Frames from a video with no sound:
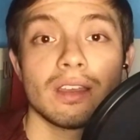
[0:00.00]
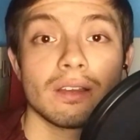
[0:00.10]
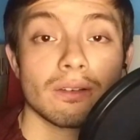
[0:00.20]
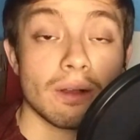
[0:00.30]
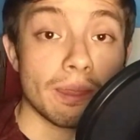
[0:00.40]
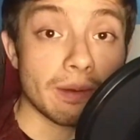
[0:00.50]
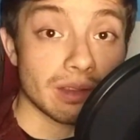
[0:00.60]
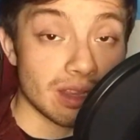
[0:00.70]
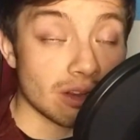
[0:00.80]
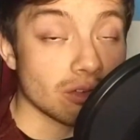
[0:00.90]
cuando
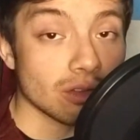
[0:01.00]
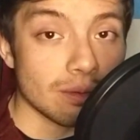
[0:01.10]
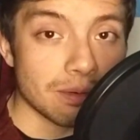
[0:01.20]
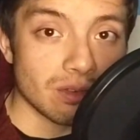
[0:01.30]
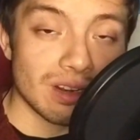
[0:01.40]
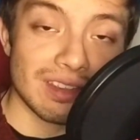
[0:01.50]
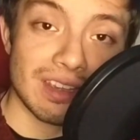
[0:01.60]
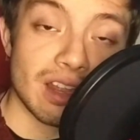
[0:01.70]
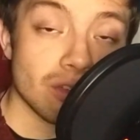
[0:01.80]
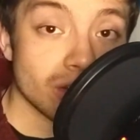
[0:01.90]
está con otra persona,
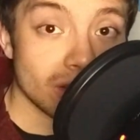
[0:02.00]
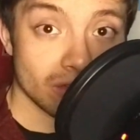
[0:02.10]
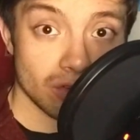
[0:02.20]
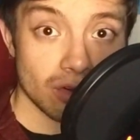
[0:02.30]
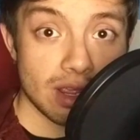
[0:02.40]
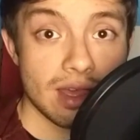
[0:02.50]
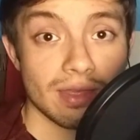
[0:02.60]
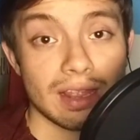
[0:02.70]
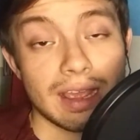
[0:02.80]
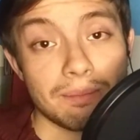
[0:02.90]
ya no reacciona
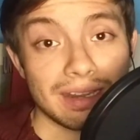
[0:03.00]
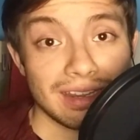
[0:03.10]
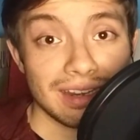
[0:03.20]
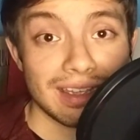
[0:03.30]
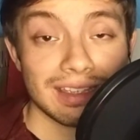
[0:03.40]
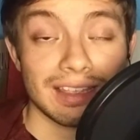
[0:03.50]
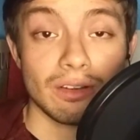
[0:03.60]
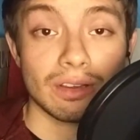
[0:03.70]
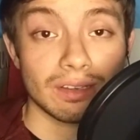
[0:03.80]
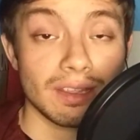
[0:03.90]
de la manera que
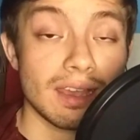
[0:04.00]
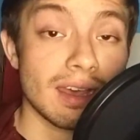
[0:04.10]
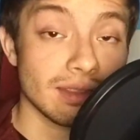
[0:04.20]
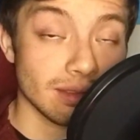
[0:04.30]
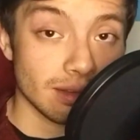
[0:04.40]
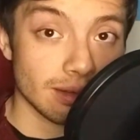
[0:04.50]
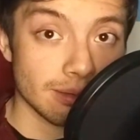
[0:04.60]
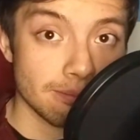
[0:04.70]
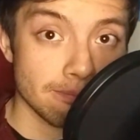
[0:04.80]
lo hacía antes.